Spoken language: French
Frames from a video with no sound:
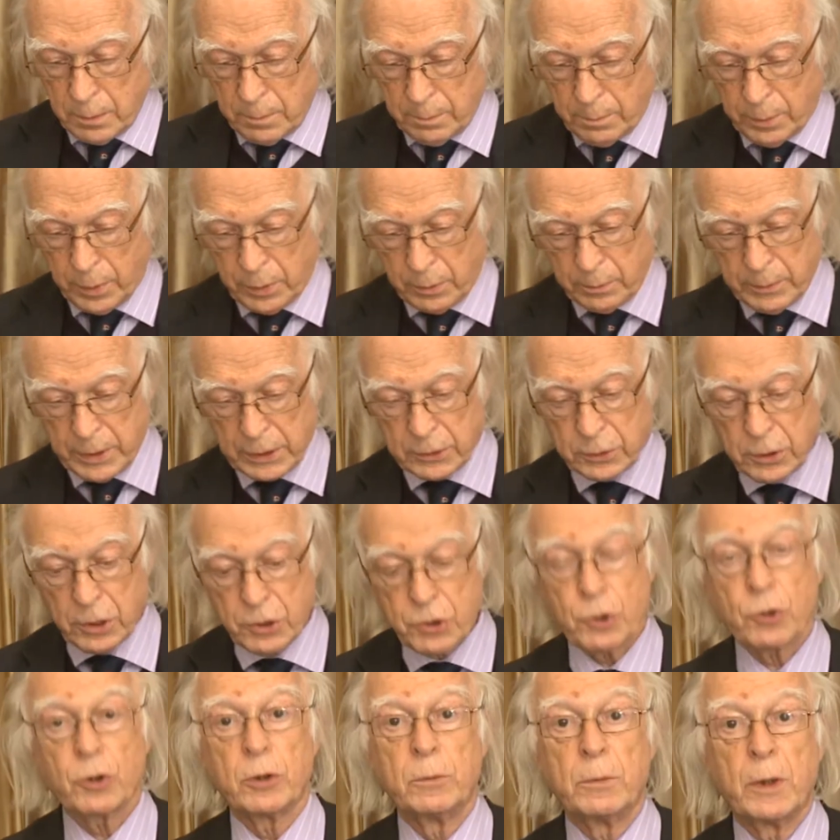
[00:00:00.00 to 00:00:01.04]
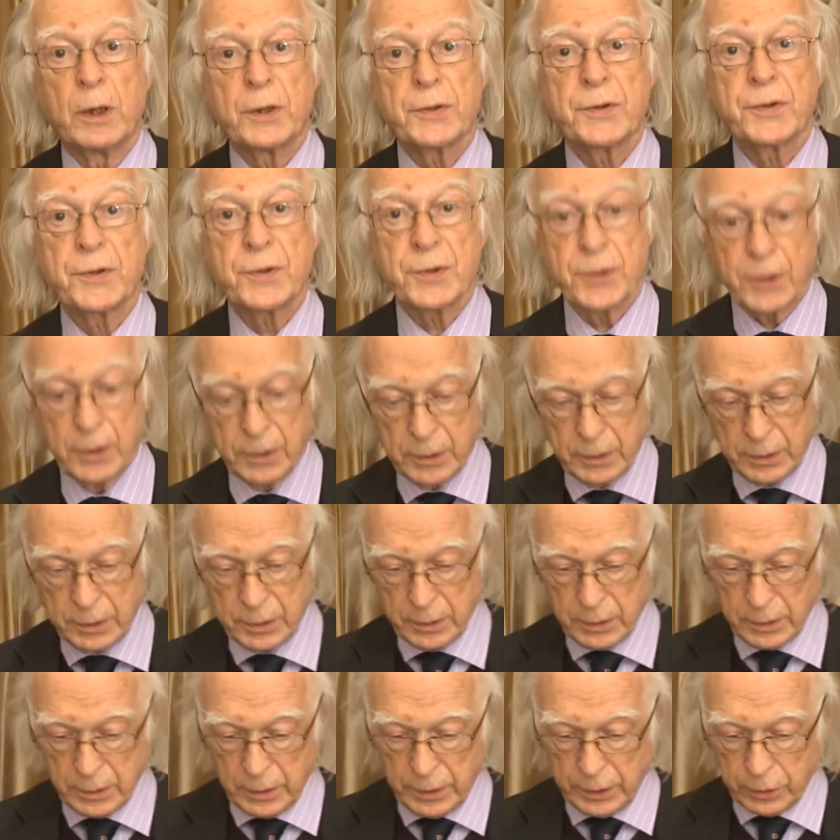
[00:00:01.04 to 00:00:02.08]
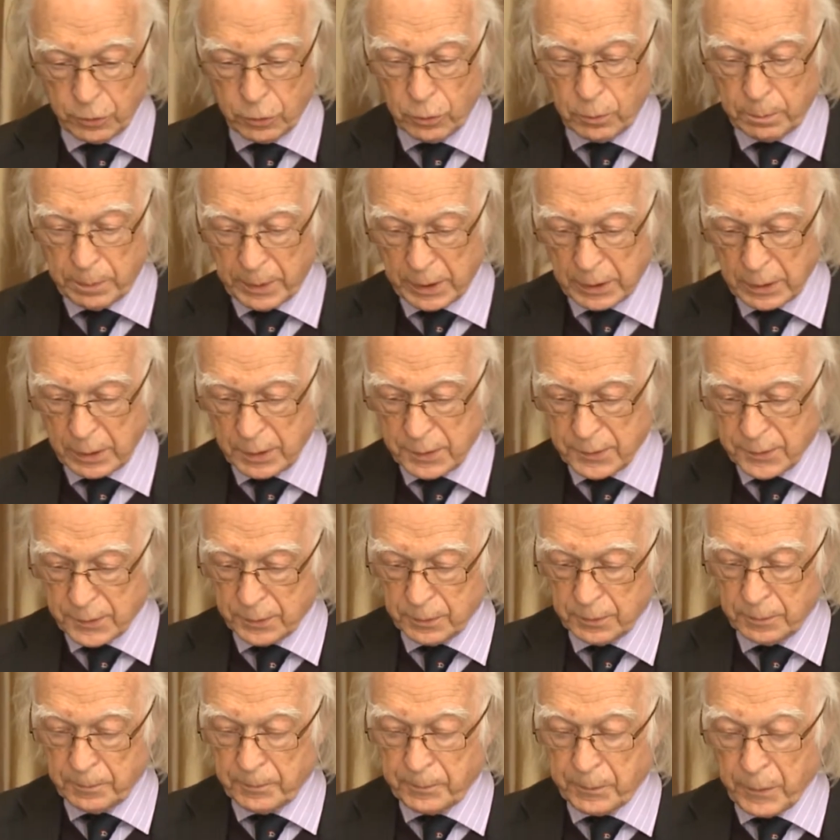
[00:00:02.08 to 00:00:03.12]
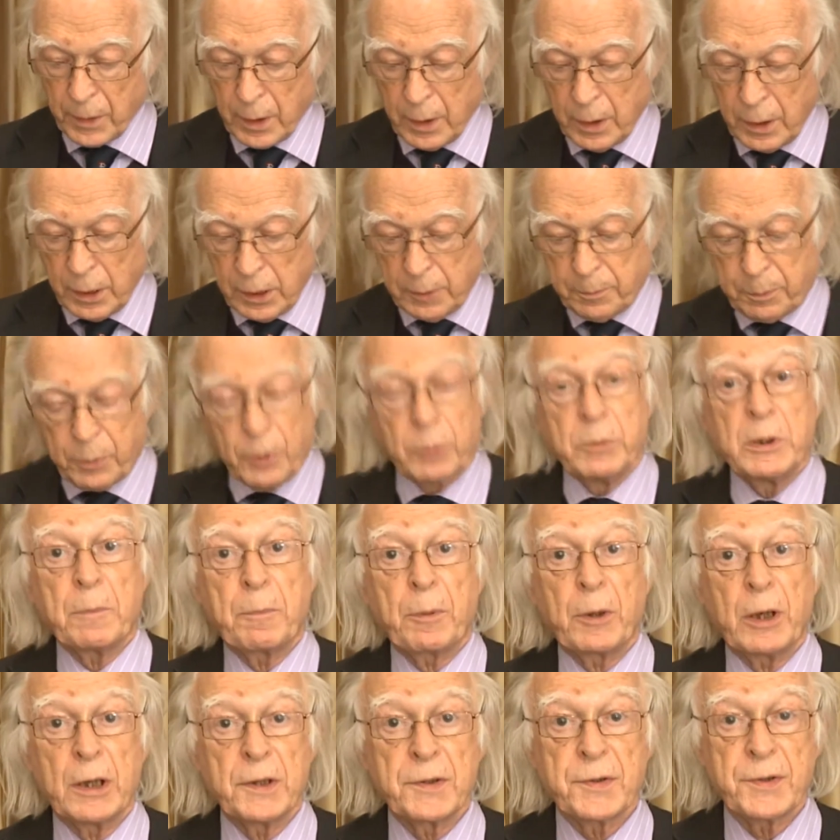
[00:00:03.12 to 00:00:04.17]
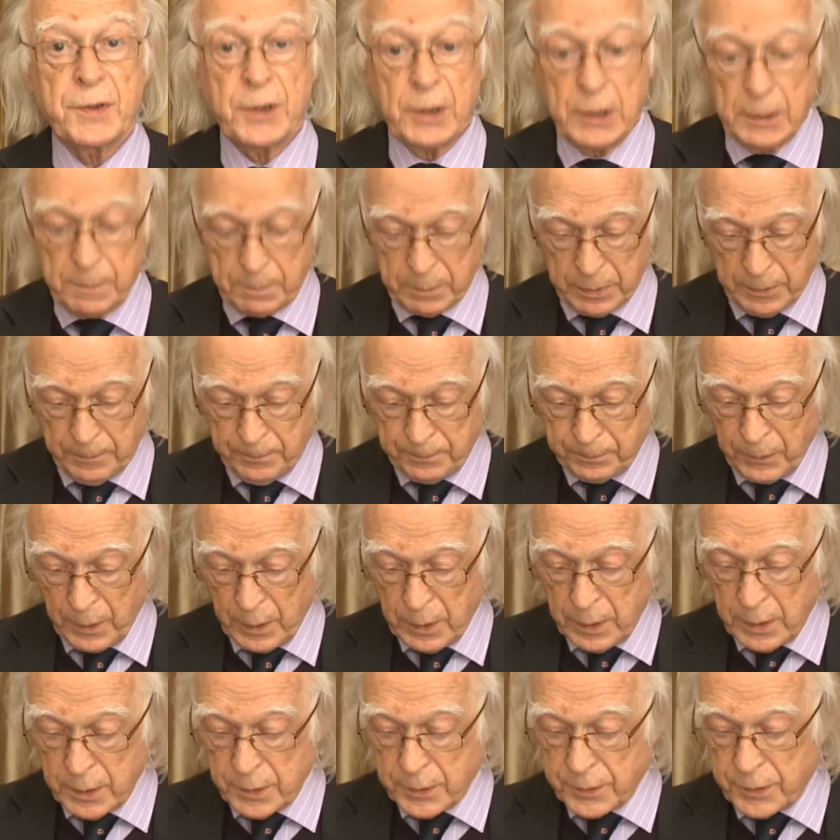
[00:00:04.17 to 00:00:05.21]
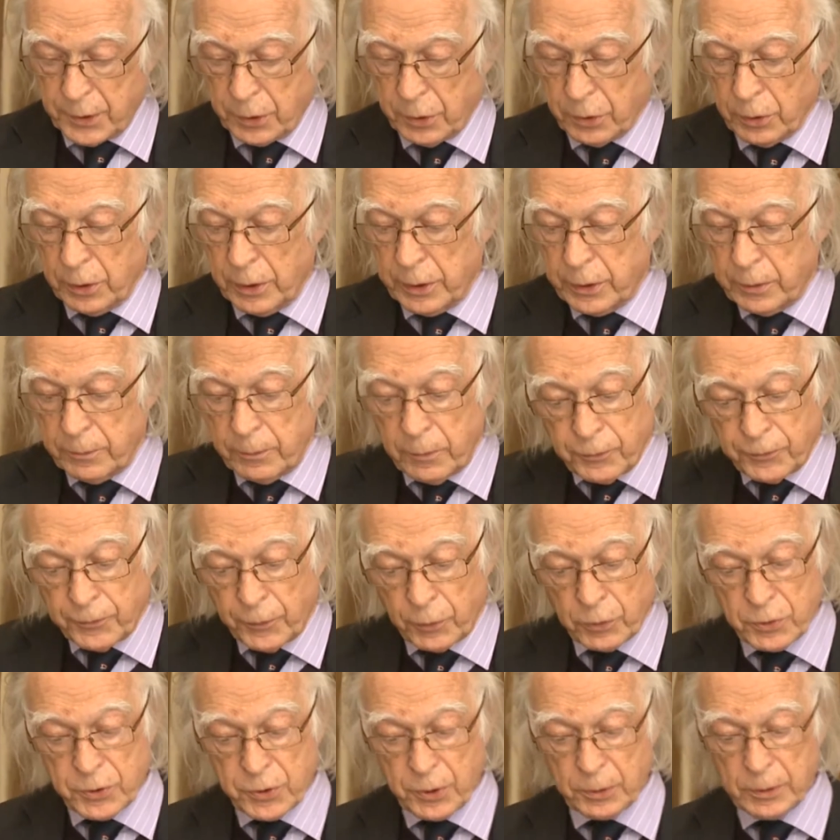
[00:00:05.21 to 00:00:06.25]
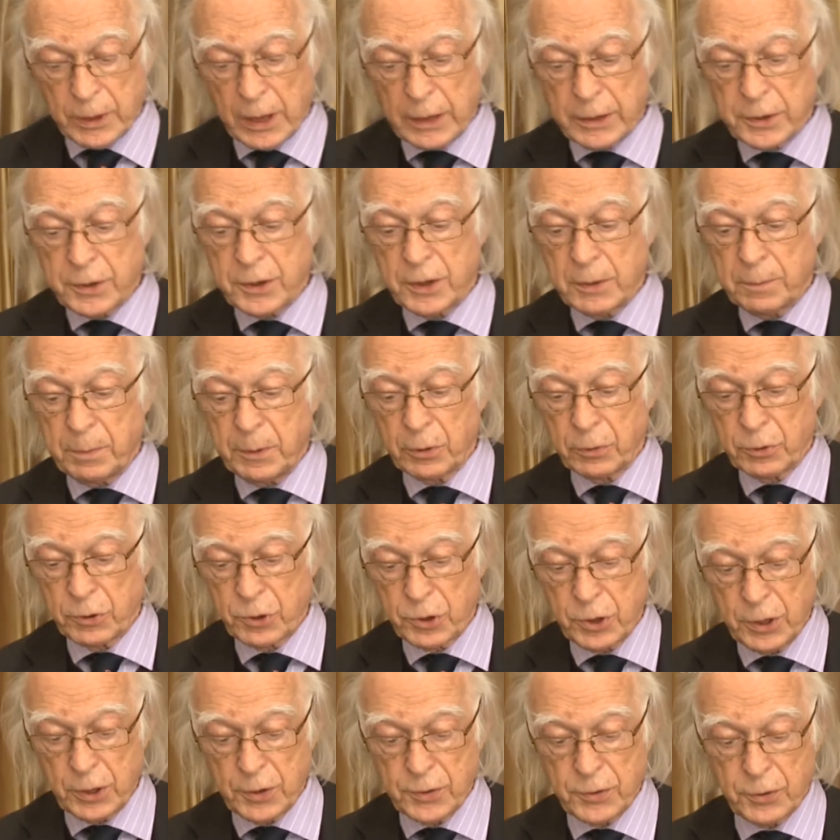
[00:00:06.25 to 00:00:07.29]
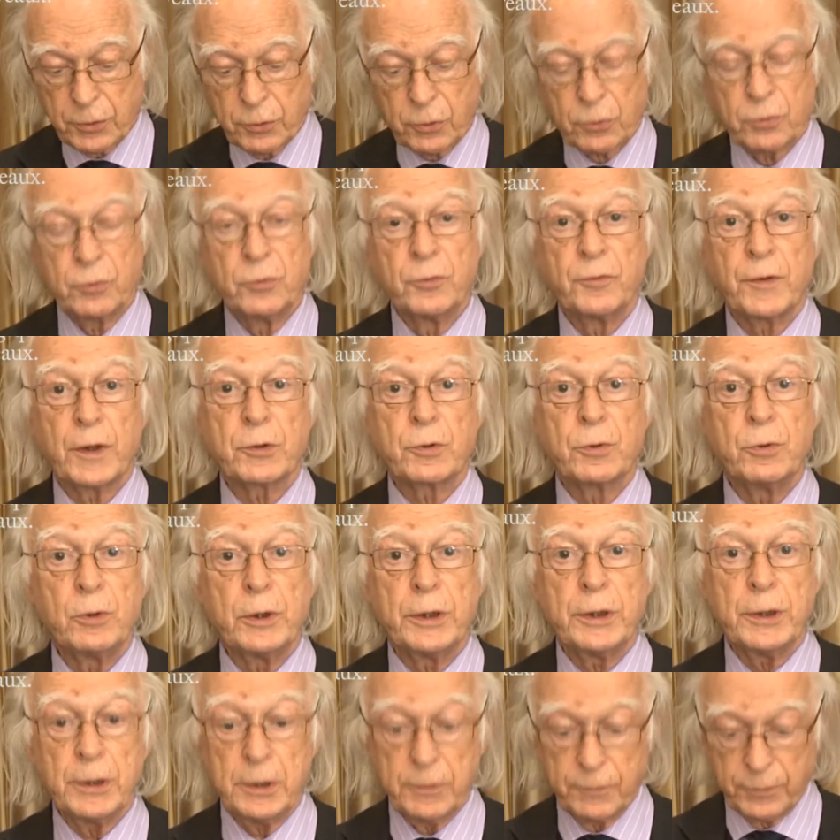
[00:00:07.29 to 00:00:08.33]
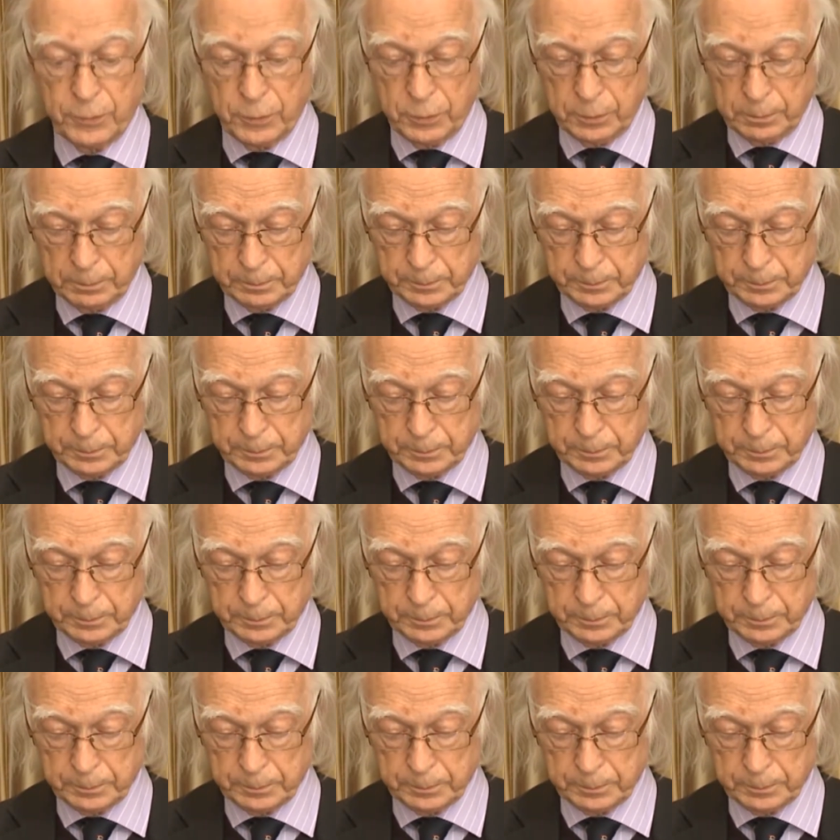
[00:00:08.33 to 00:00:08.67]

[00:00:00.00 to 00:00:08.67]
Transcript: Bon, maintenant je commence euh, les comparaisons. Le premier principe, c'est que les fonctionnalités biologiques se trouvent à tous les niveaux.